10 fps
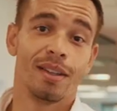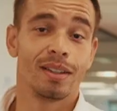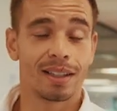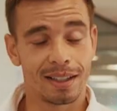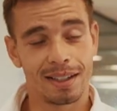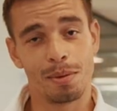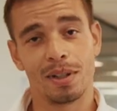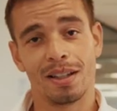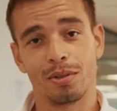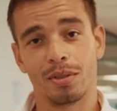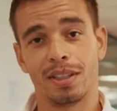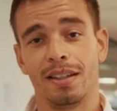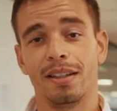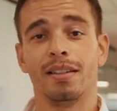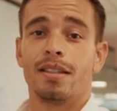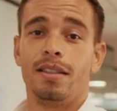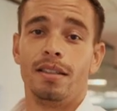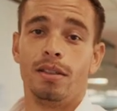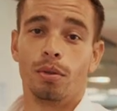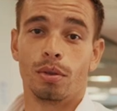de rentrer également dans la société,
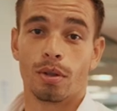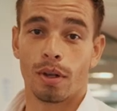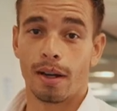qui donc sera